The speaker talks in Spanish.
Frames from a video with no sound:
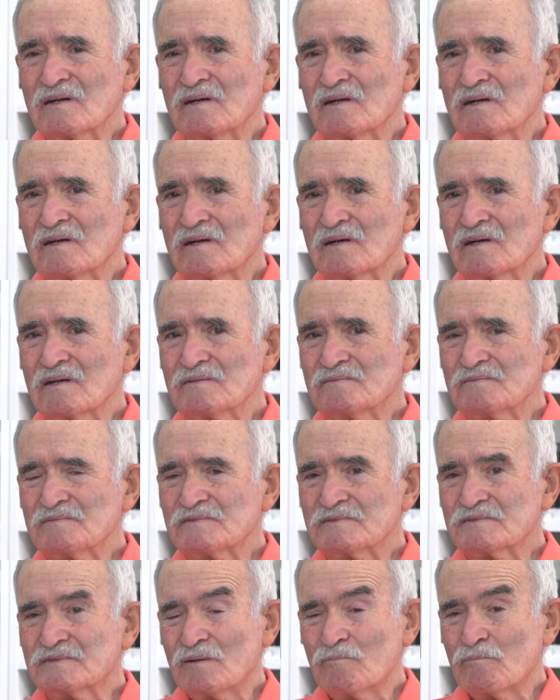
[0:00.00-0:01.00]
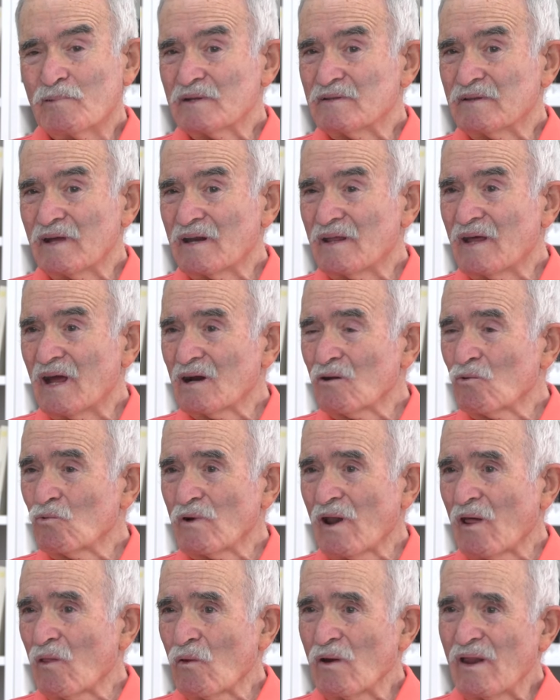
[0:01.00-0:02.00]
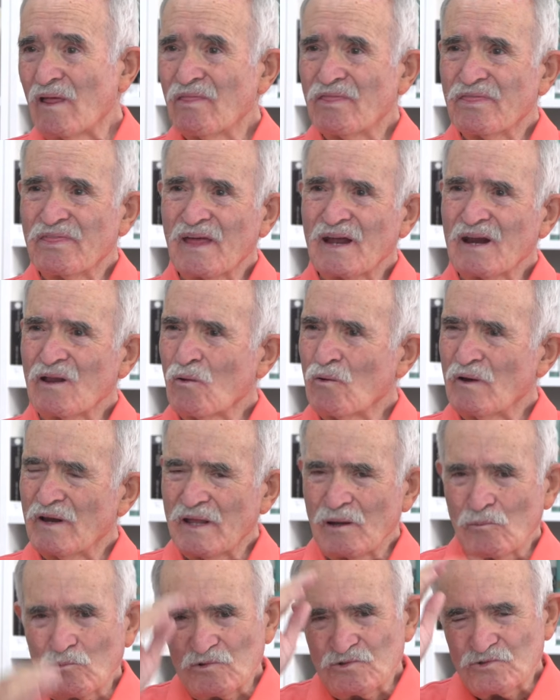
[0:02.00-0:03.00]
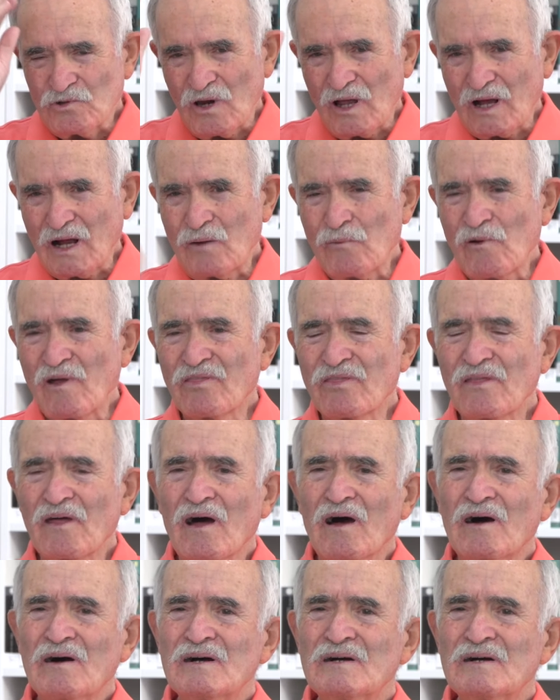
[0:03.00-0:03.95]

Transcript: eh, siempre tenía alguna dolencia, le dolía mucho la cabeza,